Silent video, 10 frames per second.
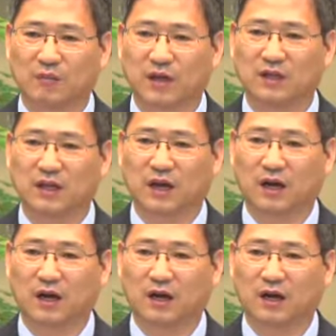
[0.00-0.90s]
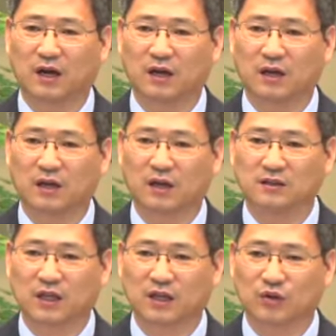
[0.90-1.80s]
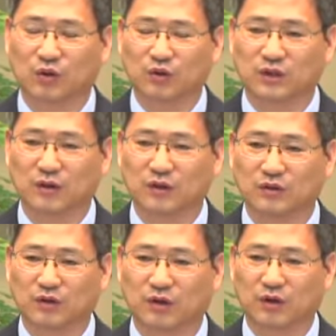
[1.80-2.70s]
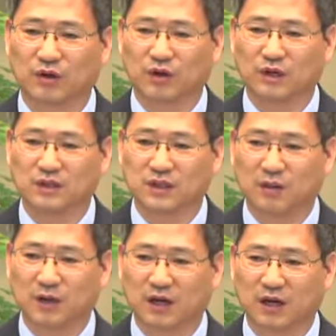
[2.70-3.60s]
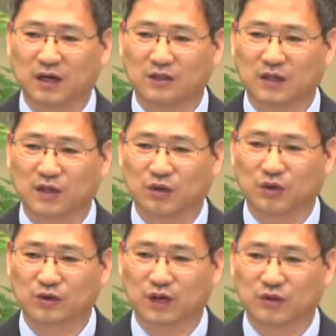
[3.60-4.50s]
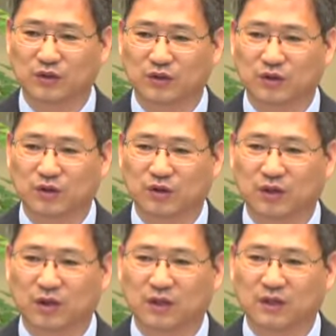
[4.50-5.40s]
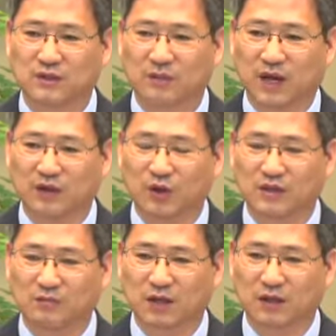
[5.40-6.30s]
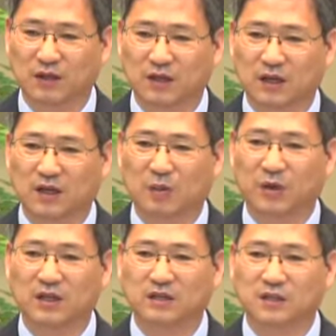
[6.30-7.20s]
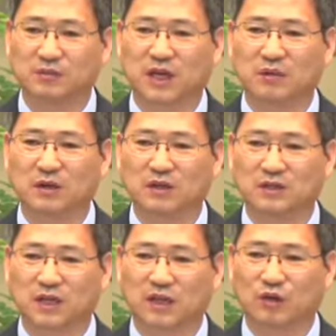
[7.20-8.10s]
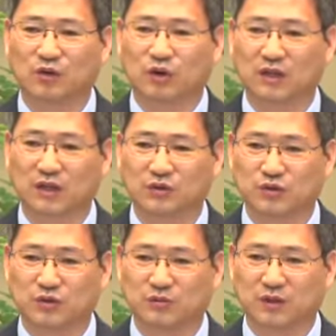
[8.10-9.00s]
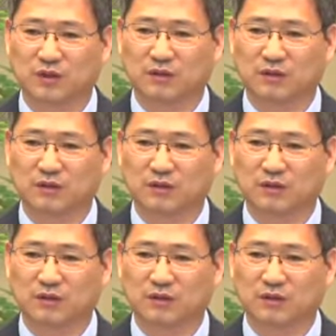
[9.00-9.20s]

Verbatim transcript: 며느리가 사단의 도구로 사용될 수 있고요. 시어머니가 사단의 도구로 사용될 수 있고요. 참안 되지만 옆에 있는 집사님이 사단의 도구가 될 수 있습니다.